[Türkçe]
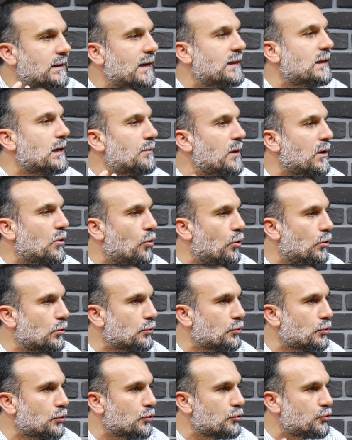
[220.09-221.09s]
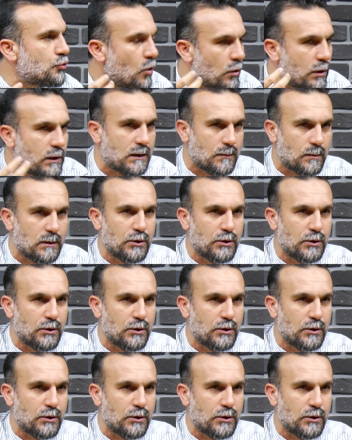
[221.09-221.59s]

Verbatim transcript: ne demek olduğunu çok iyi